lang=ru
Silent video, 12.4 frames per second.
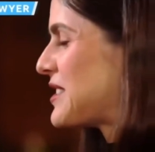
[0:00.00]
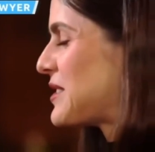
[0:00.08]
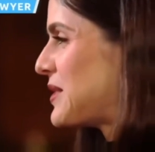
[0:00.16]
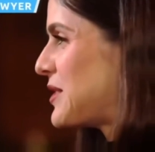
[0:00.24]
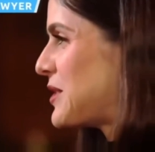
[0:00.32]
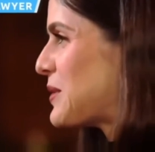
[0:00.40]
перед
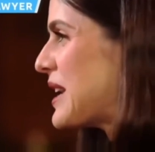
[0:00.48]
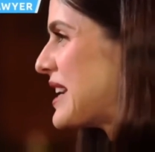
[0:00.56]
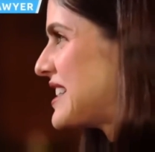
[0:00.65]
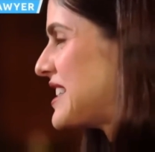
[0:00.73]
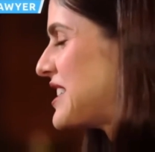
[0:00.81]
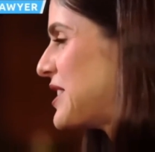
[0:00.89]

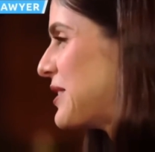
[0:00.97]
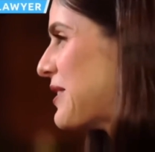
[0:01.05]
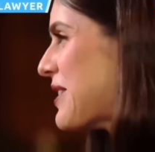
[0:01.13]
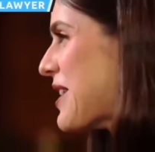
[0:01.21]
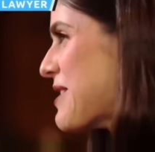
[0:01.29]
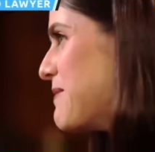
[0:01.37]
двенадцатью, а не
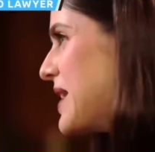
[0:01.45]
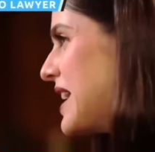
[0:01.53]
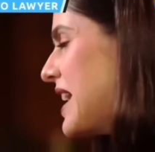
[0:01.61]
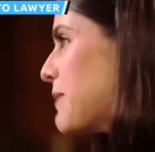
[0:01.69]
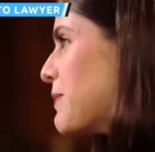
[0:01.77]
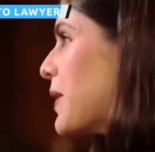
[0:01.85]
миллионами
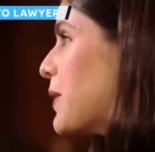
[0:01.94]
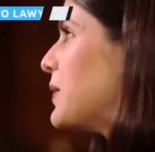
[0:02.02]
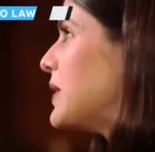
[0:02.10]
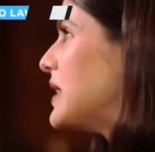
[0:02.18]
перед ТВ.